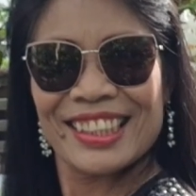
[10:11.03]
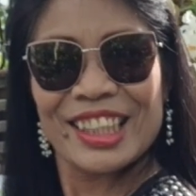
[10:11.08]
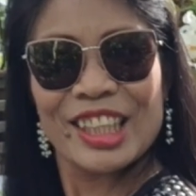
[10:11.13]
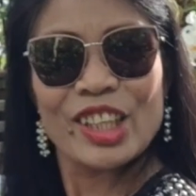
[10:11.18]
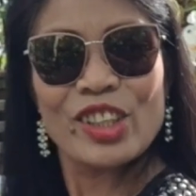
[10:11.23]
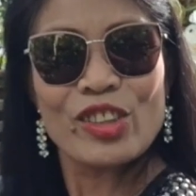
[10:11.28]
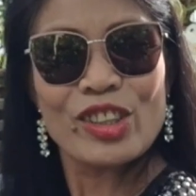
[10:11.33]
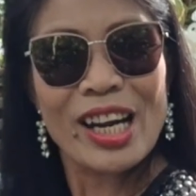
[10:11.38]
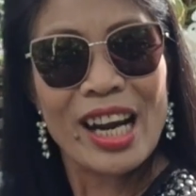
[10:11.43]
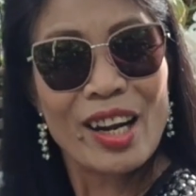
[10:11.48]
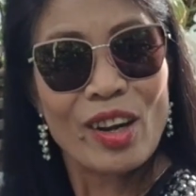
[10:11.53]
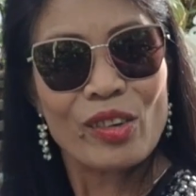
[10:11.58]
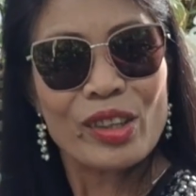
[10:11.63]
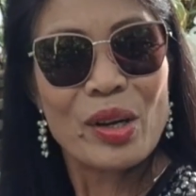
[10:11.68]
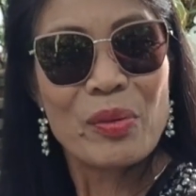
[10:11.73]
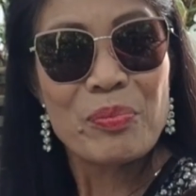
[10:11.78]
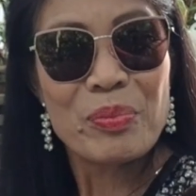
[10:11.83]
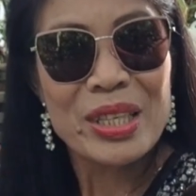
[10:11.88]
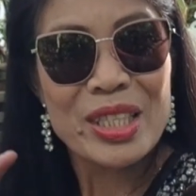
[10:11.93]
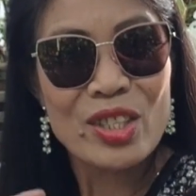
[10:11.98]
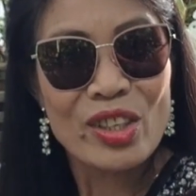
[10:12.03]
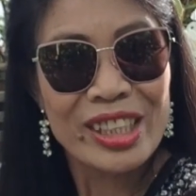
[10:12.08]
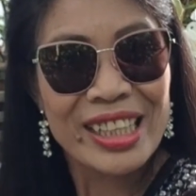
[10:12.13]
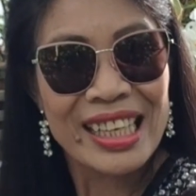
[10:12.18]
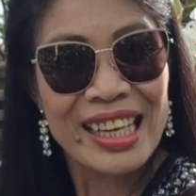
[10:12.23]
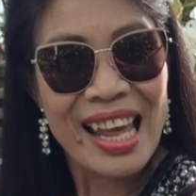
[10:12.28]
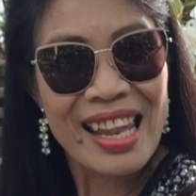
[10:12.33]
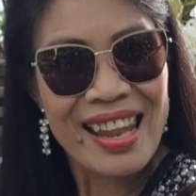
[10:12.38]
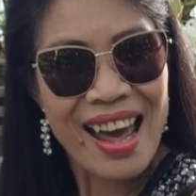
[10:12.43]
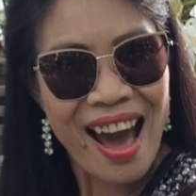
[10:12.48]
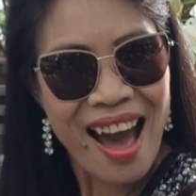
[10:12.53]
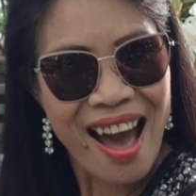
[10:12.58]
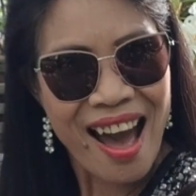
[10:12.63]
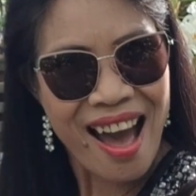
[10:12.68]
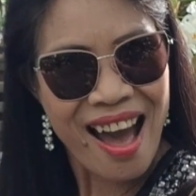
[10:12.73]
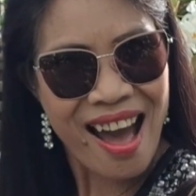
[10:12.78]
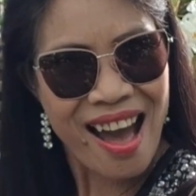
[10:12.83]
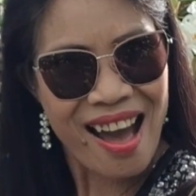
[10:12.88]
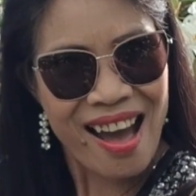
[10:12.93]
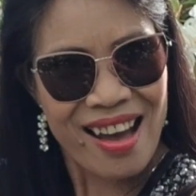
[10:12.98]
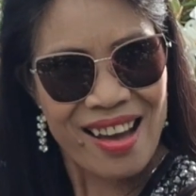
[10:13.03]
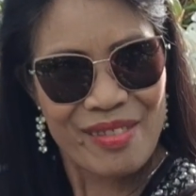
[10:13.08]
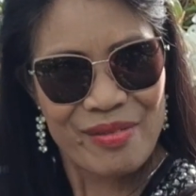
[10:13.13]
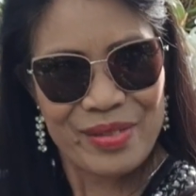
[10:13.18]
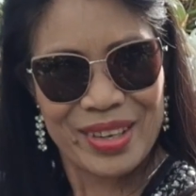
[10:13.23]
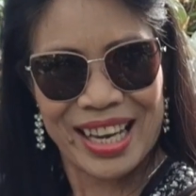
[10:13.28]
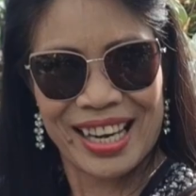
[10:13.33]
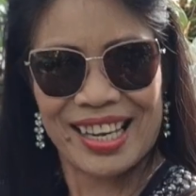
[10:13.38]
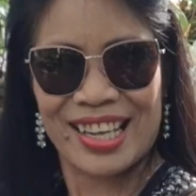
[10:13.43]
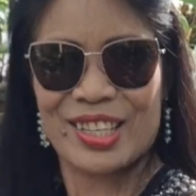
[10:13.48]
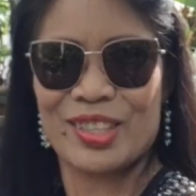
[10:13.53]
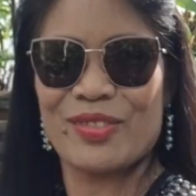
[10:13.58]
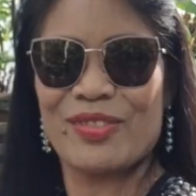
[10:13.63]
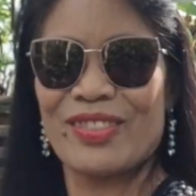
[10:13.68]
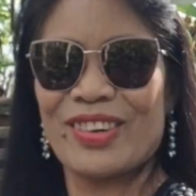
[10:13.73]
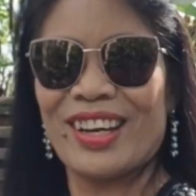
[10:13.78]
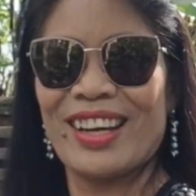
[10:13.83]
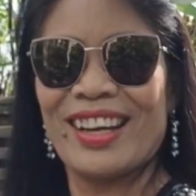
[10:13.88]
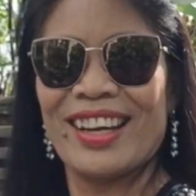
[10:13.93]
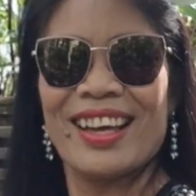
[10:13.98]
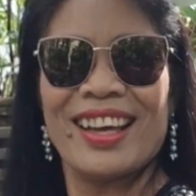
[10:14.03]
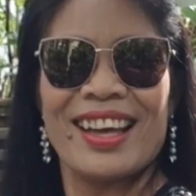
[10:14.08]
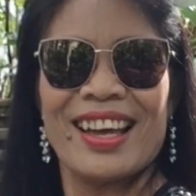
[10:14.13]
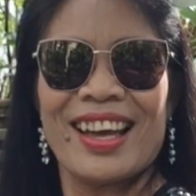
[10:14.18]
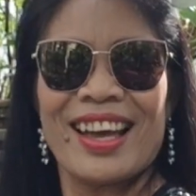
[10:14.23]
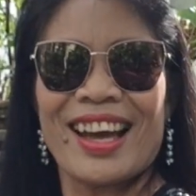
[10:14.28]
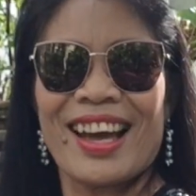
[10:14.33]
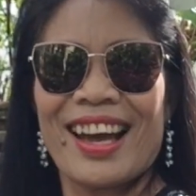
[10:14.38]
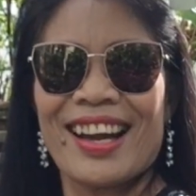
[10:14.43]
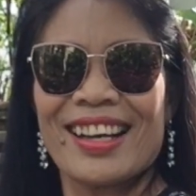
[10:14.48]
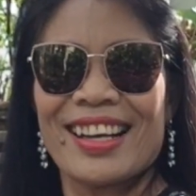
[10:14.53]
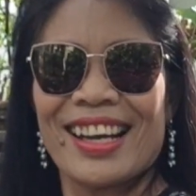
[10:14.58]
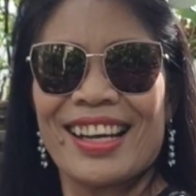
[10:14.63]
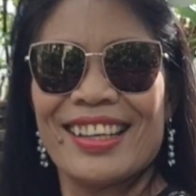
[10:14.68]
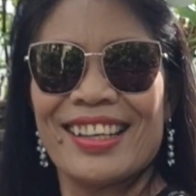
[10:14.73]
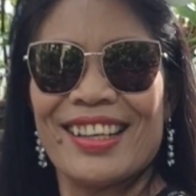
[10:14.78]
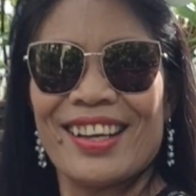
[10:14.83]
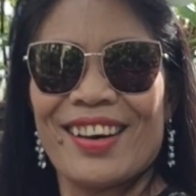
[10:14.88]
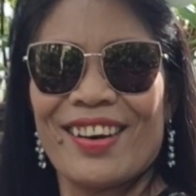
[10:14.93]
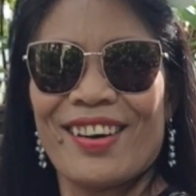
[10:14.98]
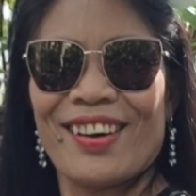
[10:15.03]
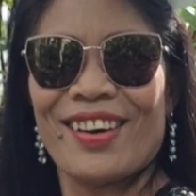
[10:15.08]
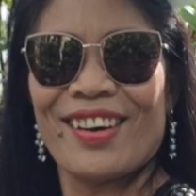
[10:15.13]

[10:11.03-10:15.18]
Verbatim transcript: Kinunan ako ng picture nila lang. Kalang ko. Ang ah, ganda.